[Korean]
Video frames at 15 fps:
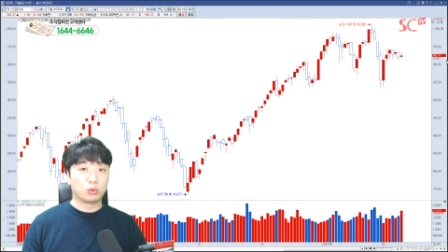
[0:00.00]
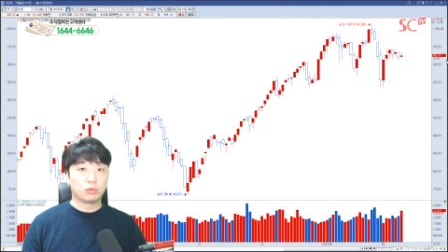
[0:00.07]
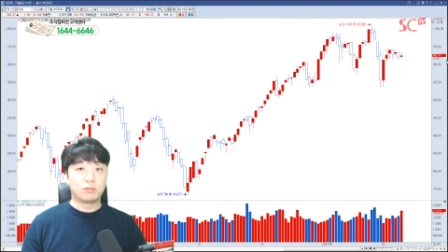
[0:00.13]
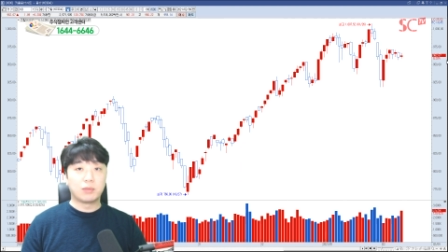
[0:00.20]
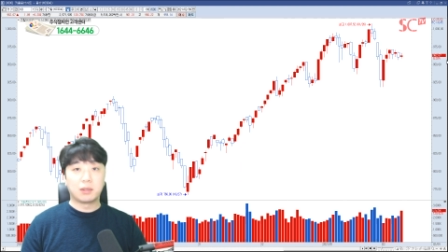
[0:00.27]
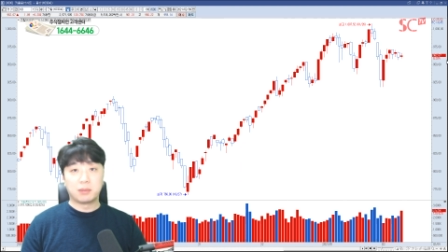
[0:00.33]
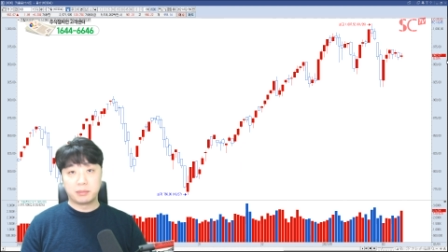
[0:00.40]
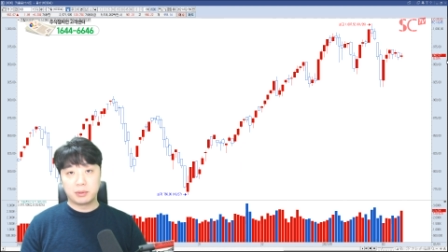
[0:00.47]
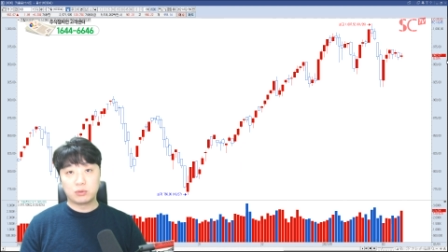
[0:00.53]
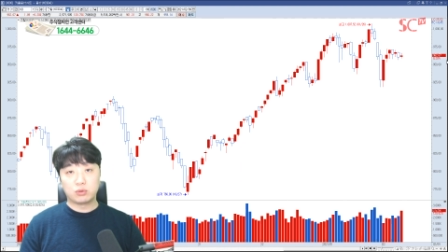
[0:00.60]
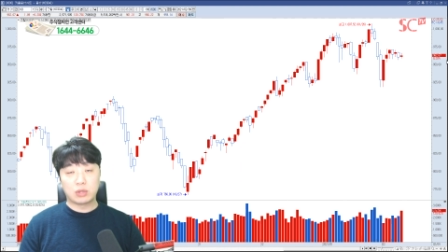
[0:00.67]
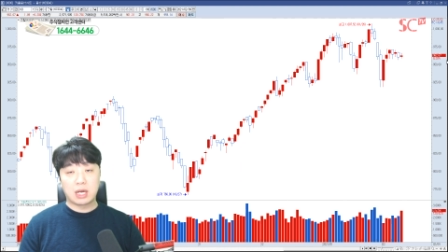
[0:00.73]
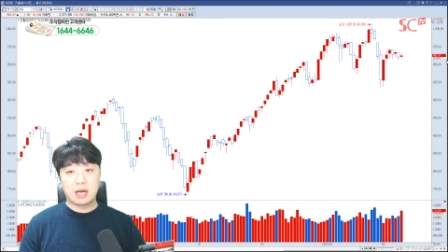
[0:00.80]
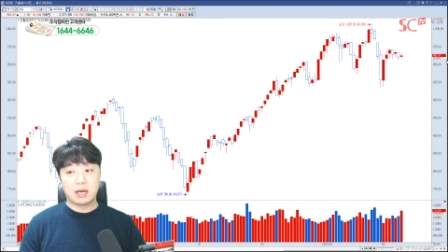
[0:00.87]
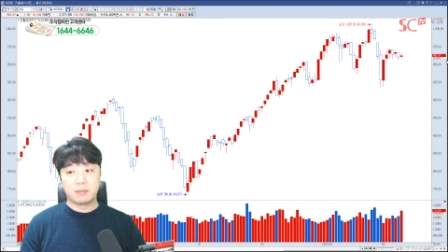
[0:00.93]
좋은
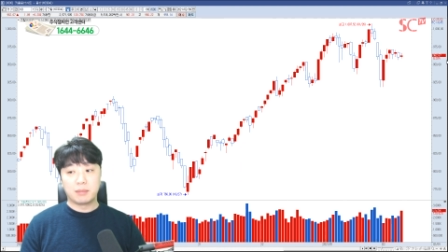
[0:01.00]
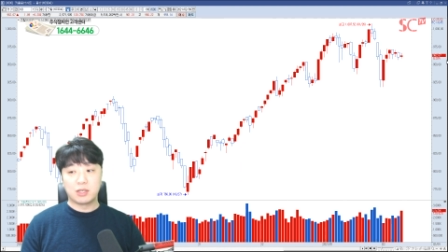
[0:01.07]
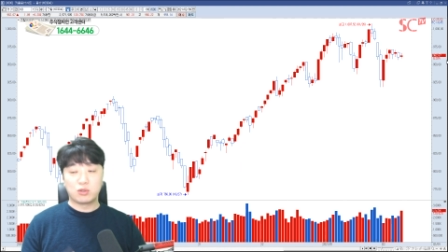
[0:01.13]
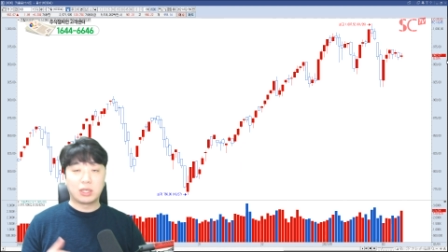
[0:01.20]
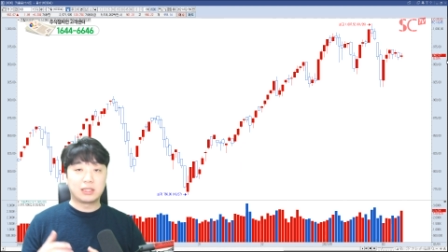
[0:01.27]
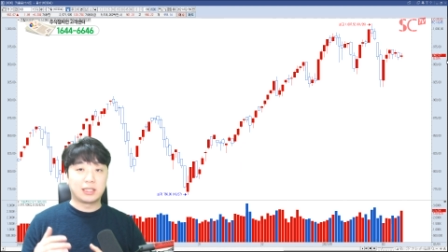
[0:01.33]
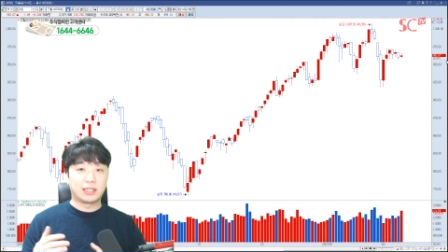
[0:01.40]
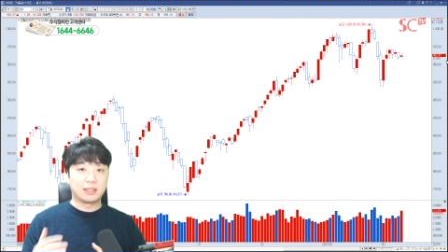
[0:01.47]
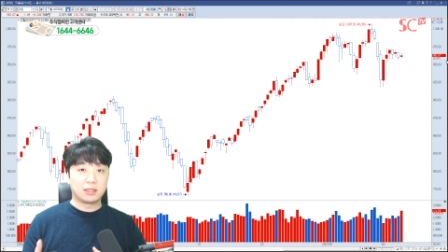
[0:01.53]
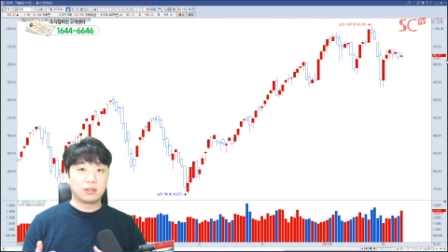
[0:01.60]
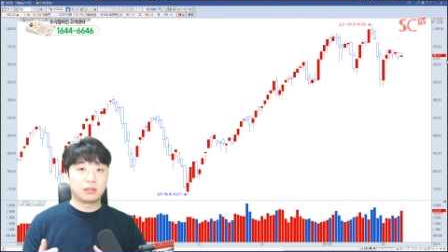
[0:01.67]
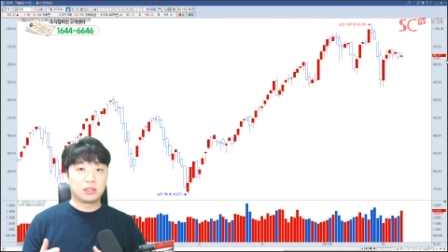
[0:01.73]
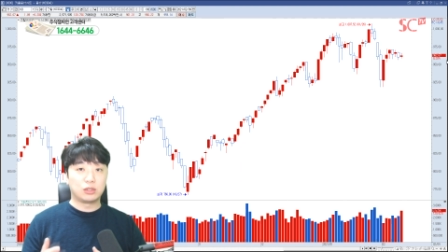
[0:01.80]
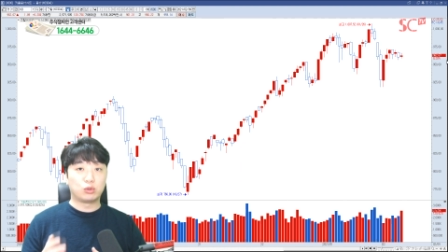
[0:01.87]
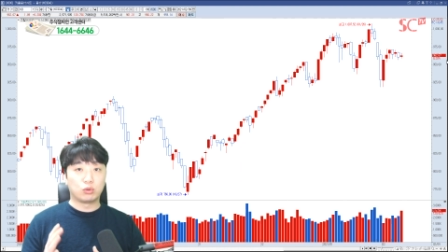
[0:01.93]
방법이구나 매수하지 않는
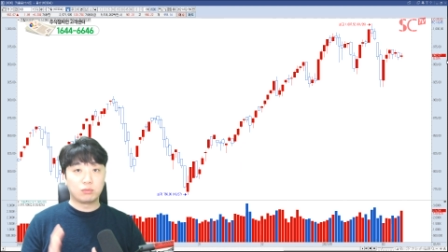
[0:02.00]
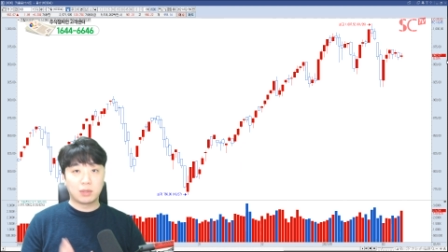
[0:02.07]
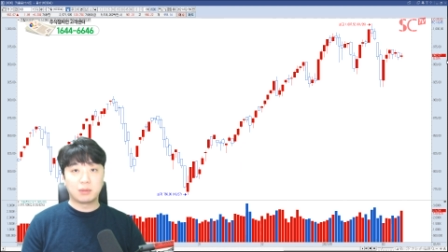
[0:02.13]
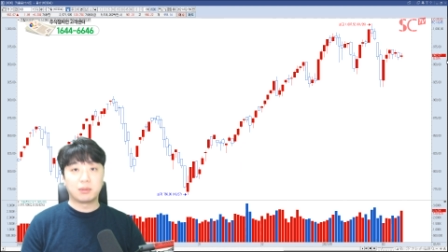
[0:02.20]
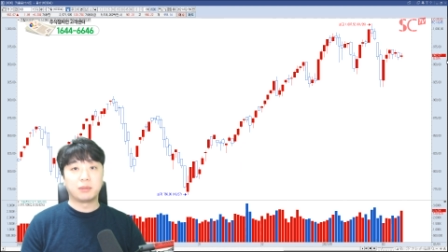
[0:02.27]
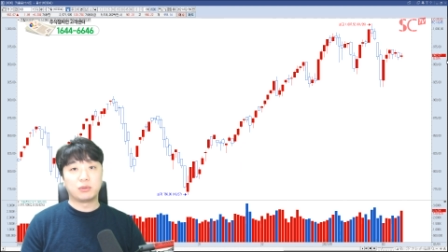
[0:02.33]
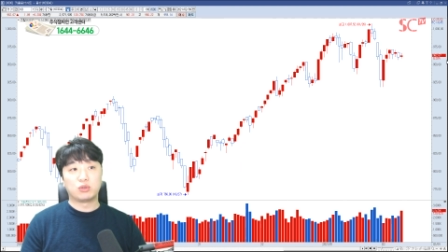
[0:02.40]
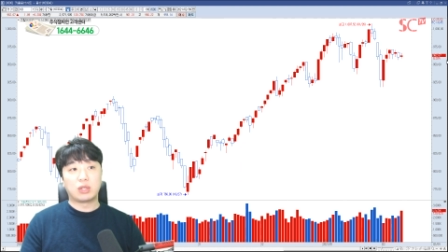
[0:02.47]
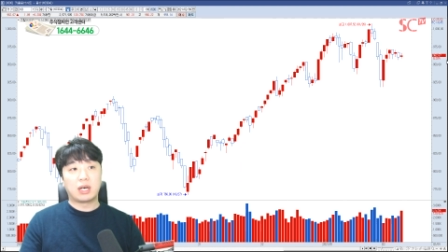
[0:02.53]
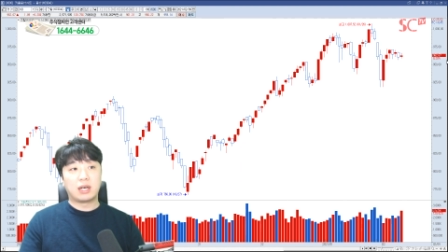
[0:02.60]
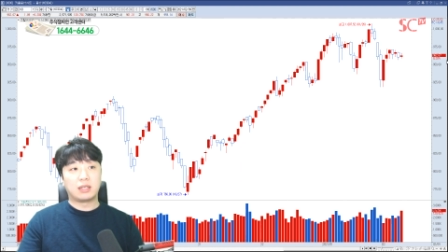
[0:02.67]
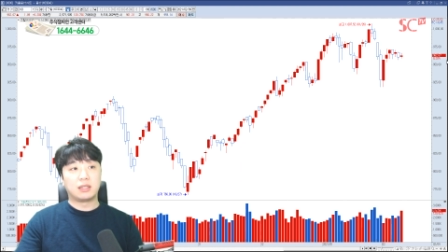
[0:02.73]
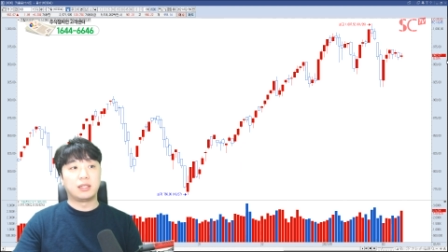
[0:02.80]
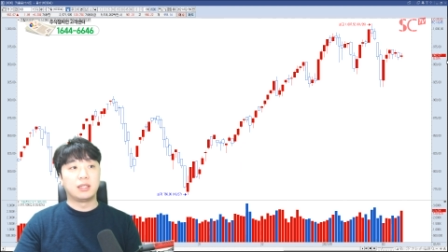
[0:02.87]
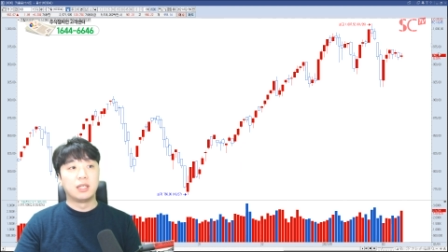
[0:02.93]
것이 좋은
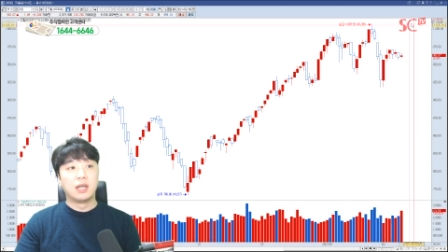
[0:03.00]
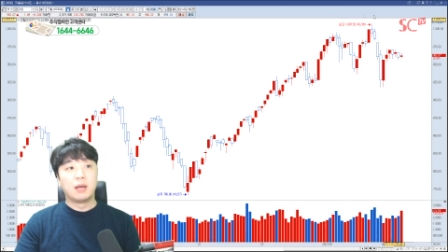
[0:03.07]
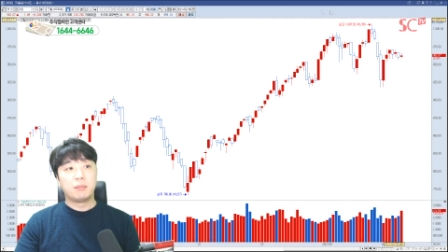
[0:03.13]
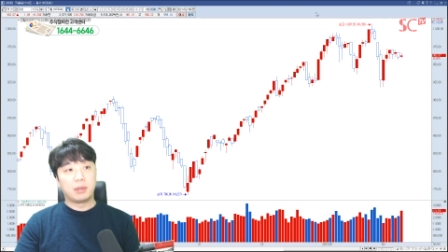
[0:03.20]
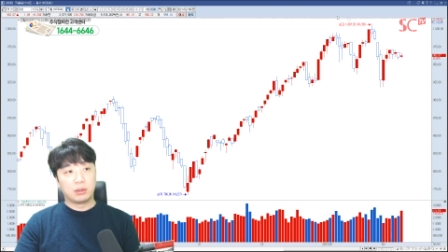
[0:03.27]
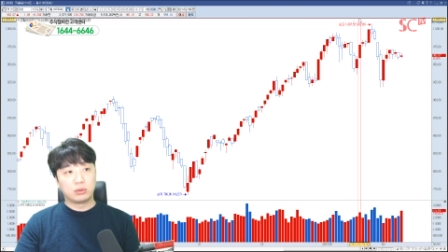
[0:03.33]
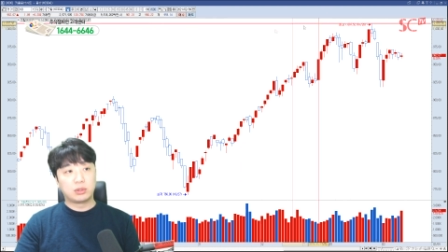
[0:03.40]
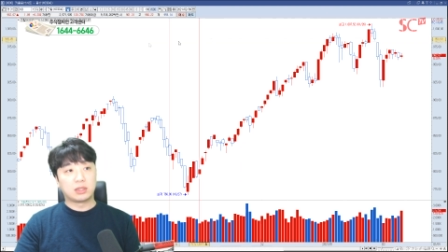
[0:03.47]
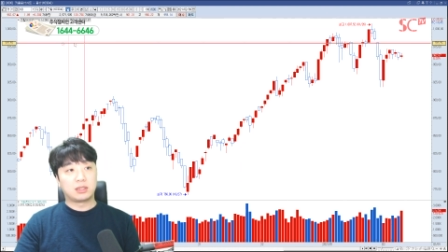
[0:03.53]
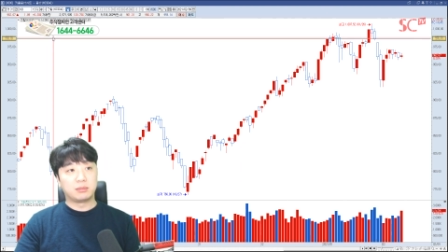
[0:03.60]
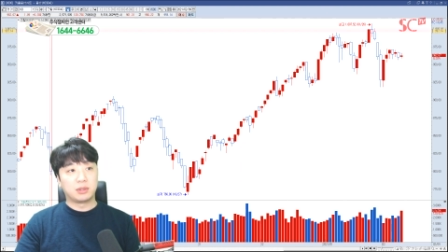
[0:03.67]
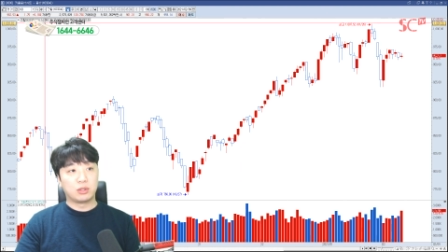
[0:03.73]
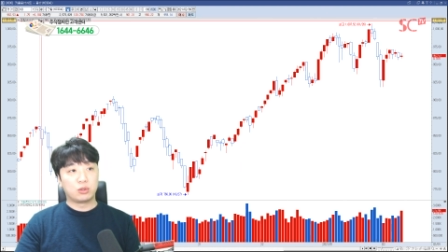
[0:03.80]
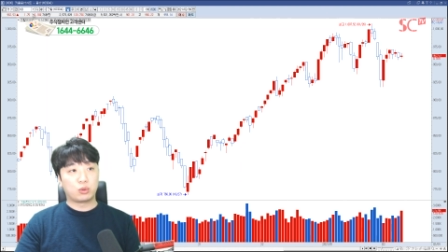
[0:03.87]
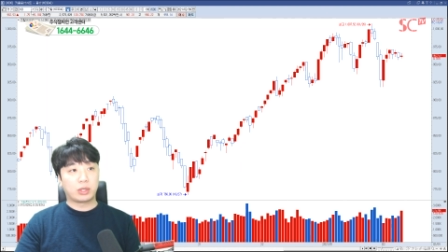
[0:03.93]
방법이구나를
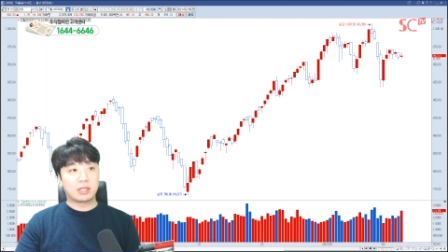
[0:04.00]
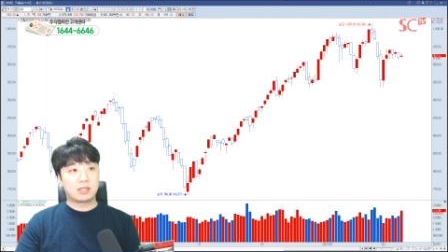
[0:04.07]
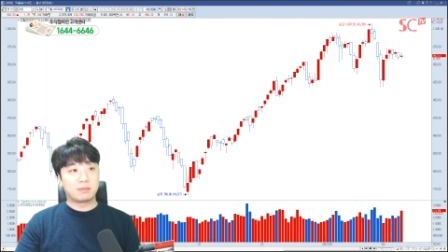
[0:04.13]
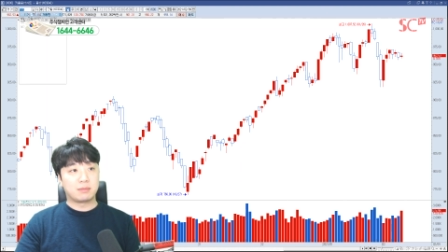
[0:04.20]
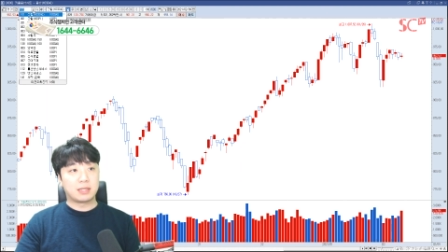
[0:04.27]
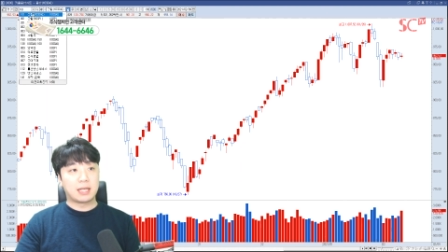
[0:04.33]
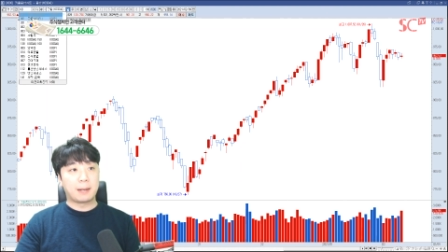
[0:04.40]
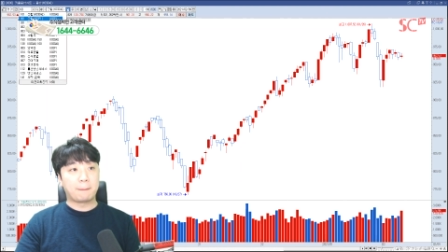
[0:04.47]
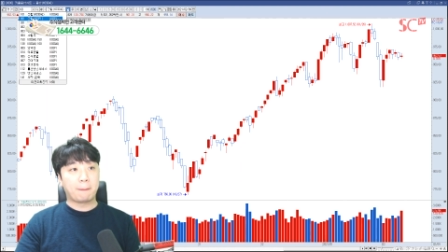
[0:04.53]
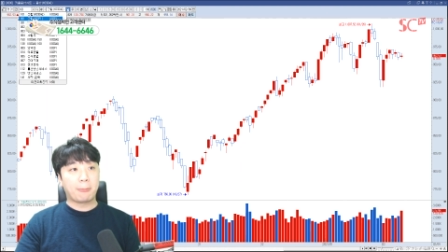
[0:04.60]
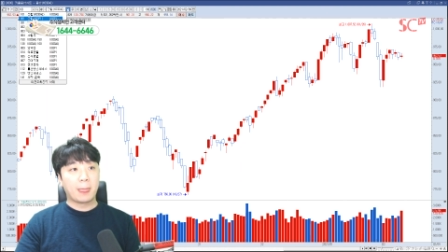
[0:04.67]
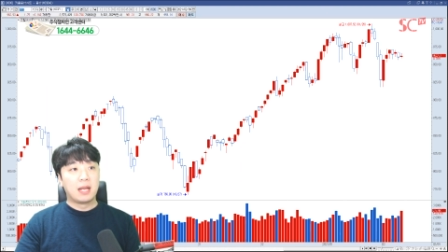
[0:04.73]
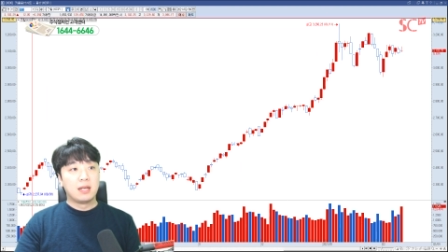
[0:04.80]
배우셨으면 좋겠습니다.